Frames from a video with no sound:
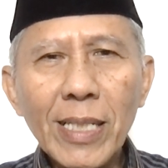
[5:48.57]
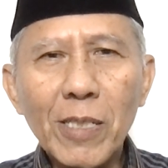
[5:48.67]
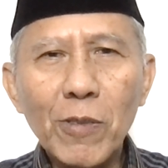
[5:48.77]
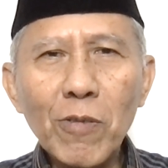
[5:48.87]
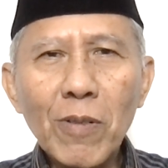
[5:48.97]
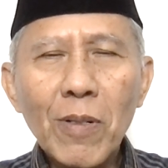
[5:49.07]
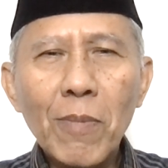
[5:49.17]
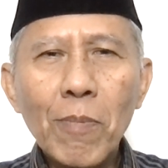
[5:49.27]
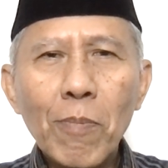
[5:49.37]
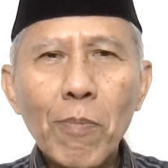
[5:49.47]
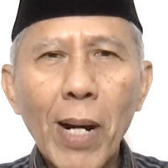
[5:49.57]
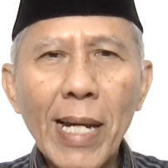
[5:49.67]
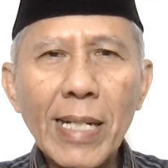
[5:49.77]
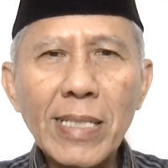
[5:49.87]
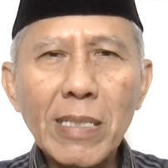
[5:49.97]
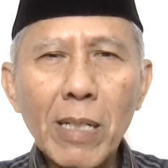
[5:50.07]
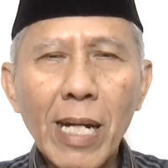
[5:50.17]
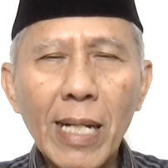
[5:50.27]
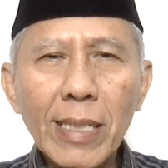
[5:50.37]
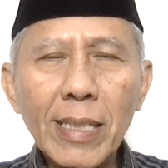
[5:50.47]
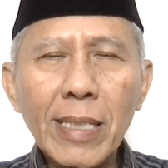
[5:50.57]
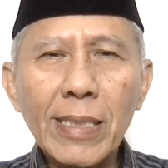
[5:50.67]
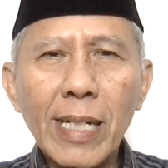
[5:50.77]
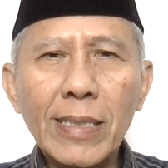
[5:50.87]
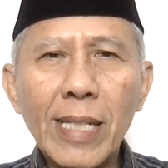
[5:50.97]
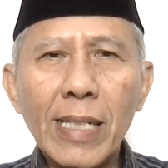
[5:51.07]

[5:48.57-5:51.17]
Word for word: itu baik sekali kita